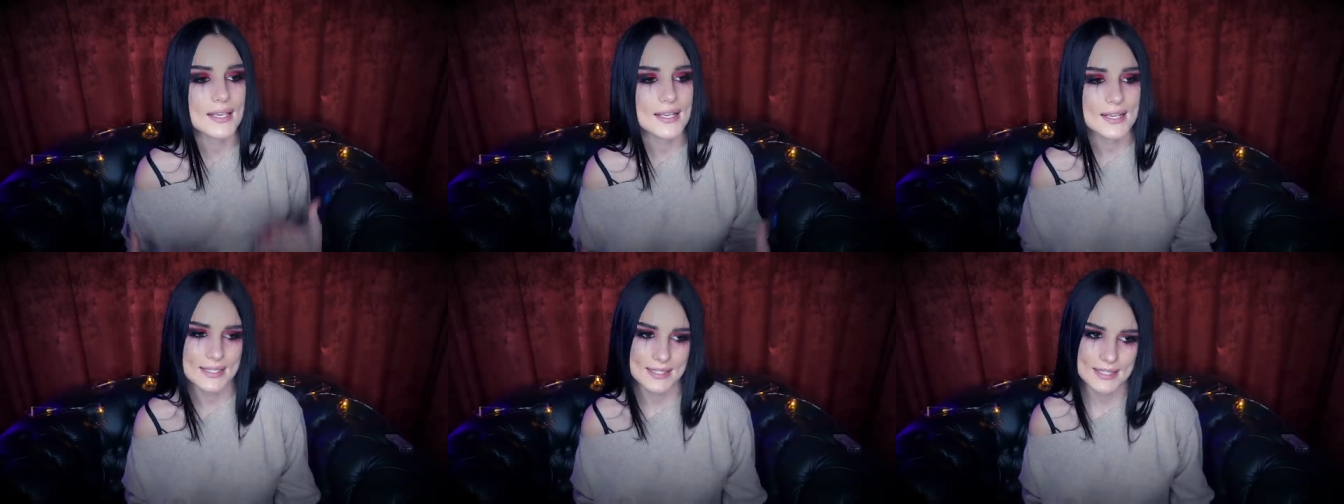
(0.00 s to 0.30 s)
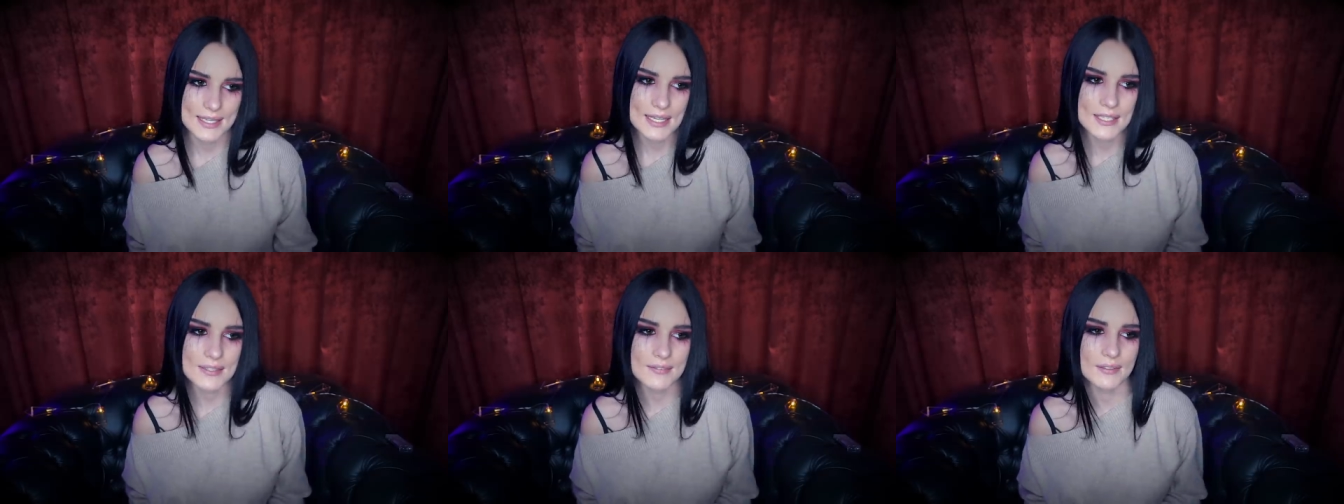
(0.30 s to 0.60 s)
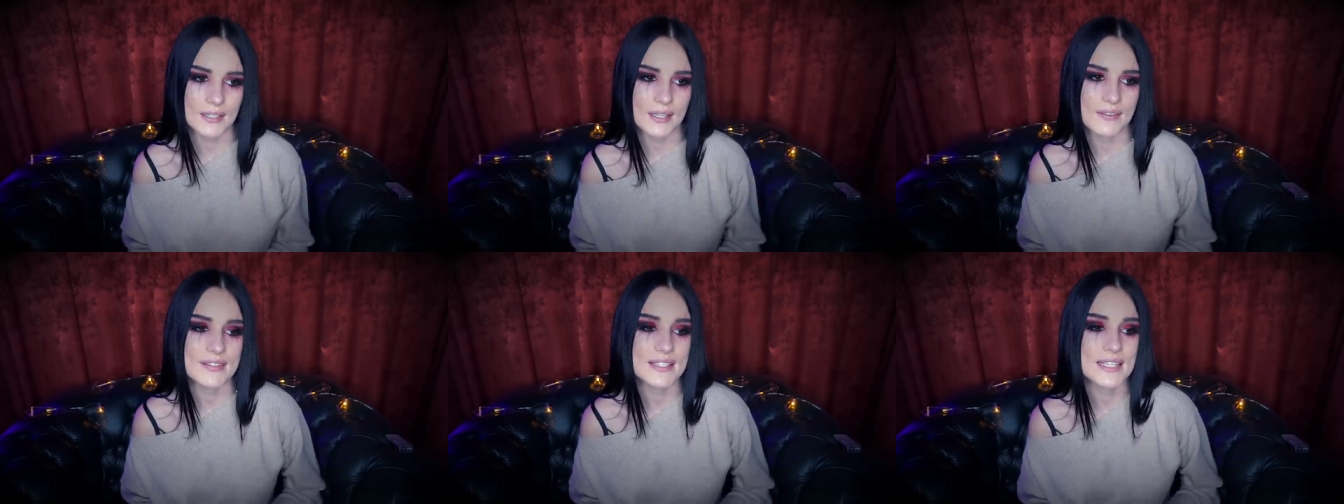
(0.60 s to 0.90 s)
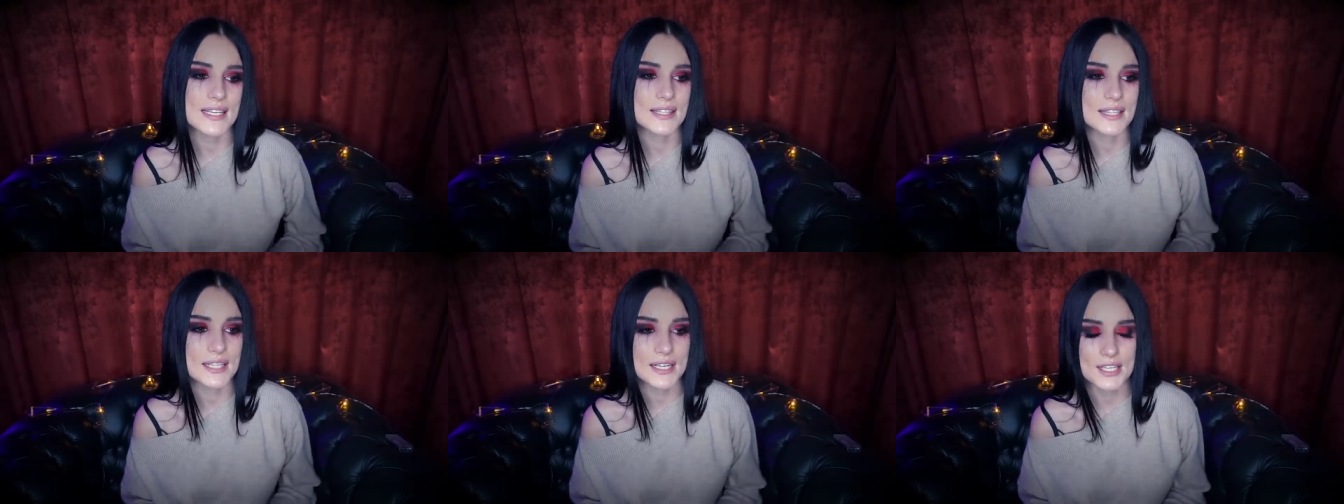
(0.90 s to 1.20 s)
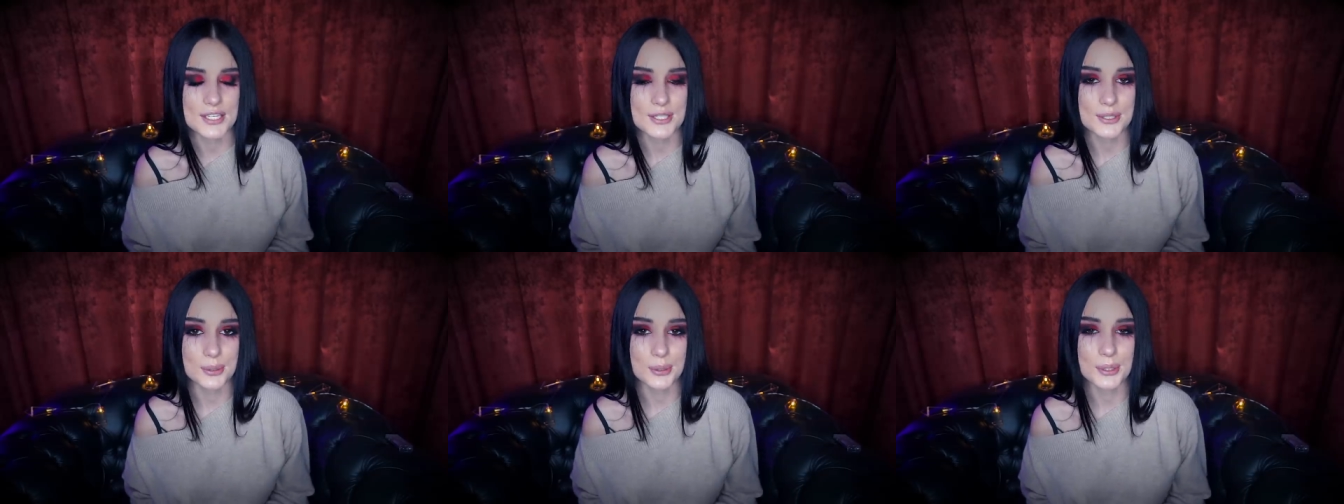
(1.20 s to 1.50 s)
Естественно, все
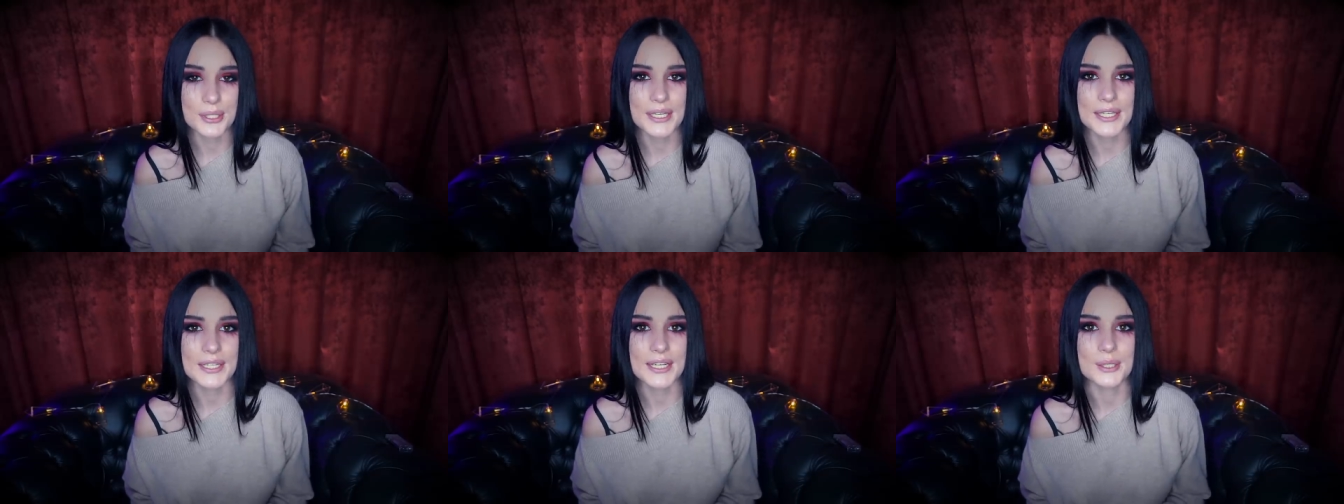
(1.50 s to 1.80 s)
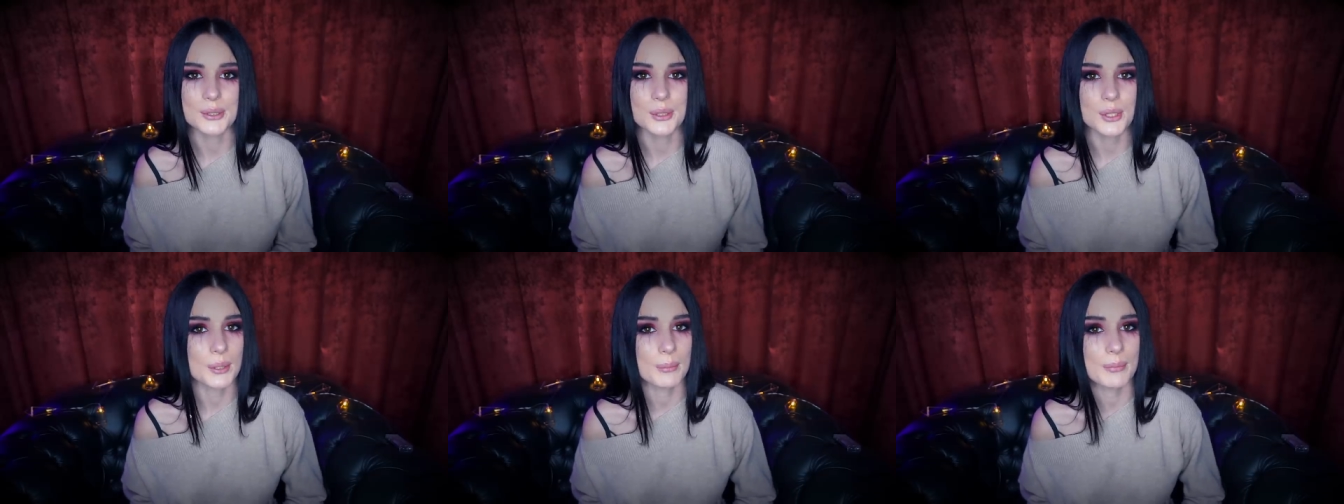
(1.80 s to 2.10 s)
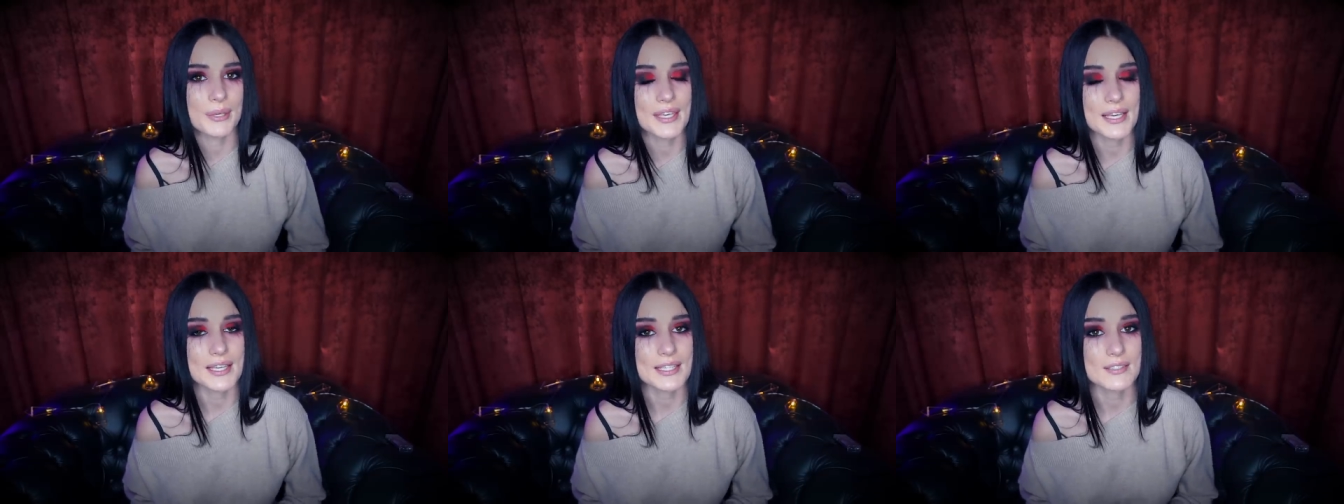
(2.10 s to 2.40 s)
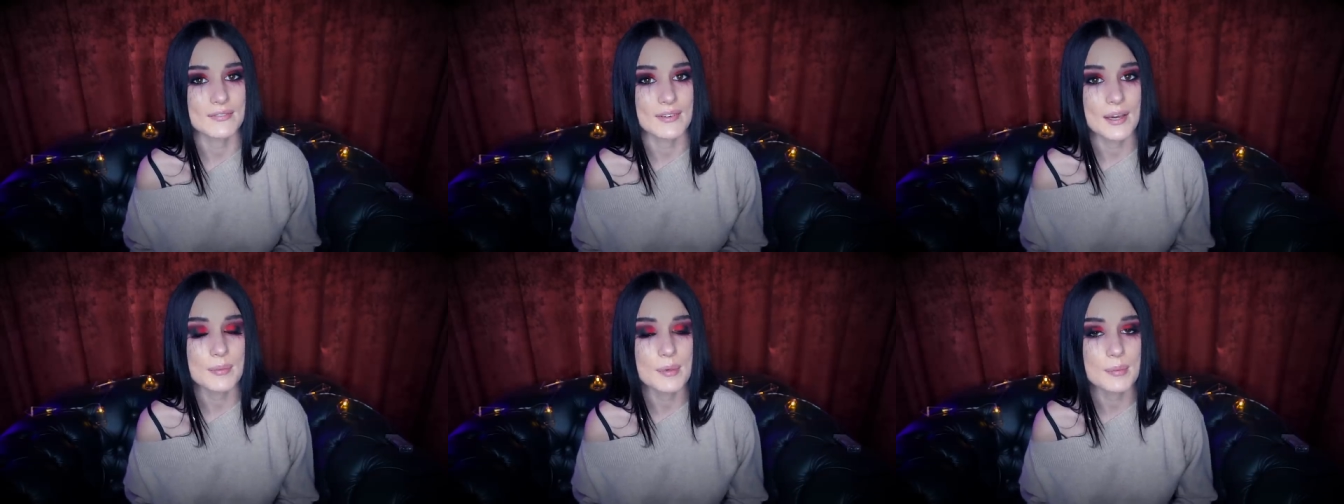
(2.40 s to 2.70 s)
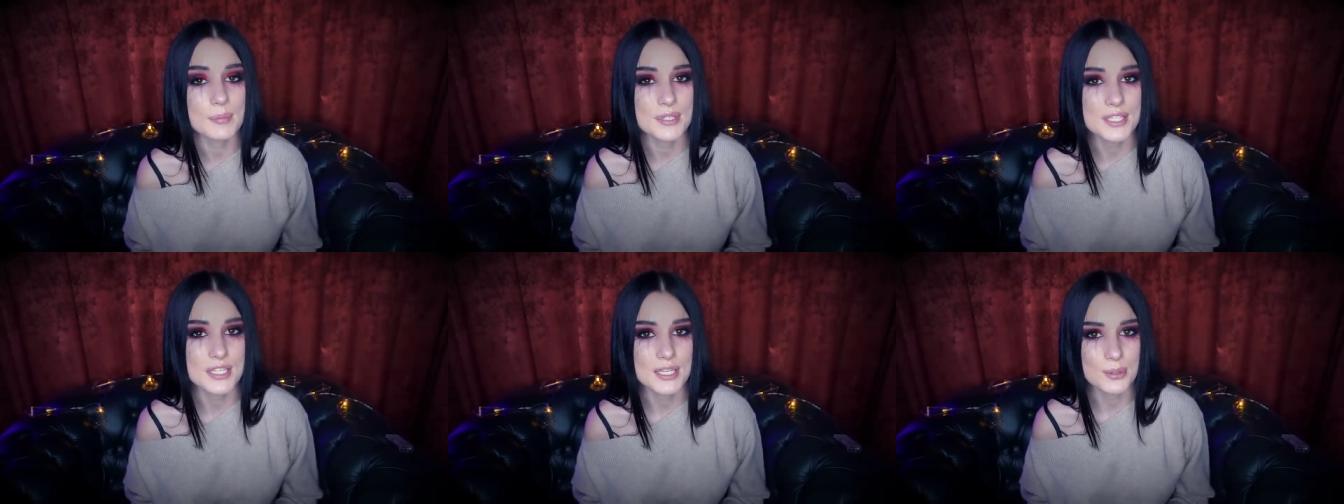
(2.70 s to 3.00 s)
три истории, которыми я с вами
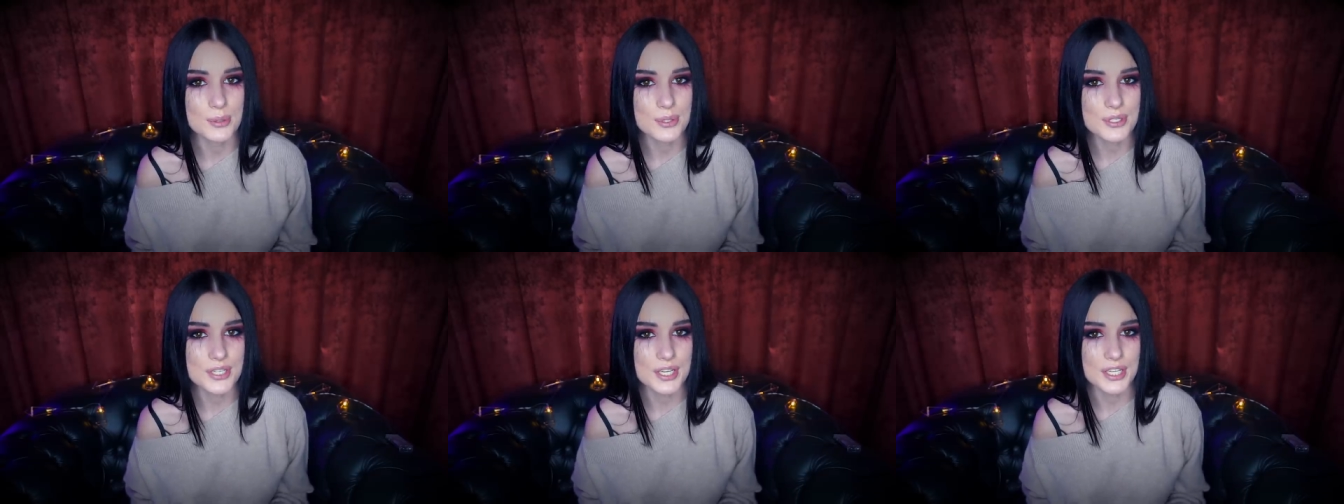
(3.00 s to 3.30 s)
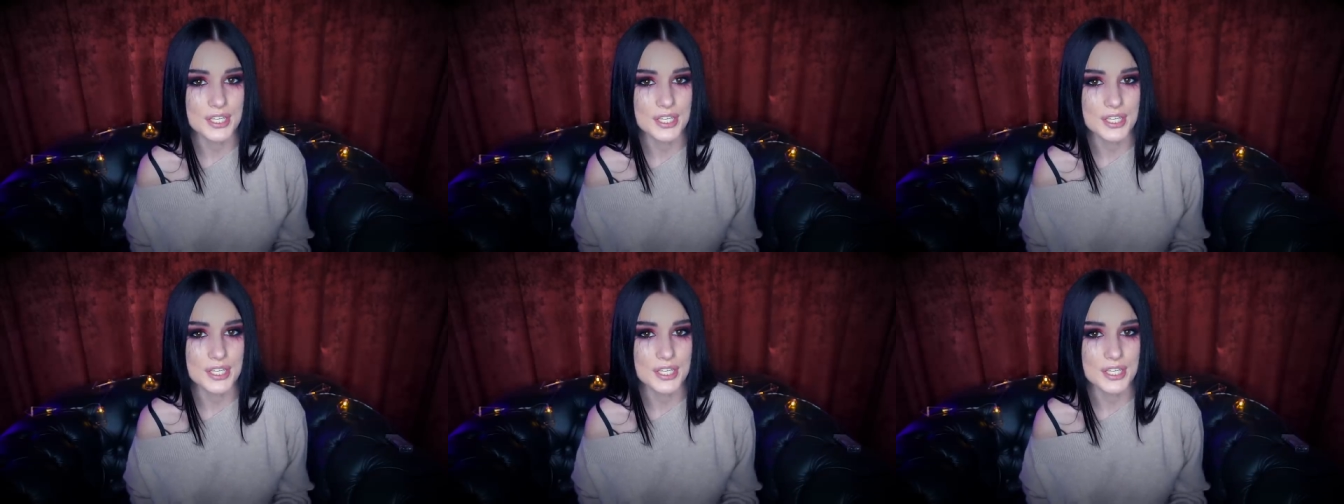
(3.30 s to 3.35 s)
поделюсь,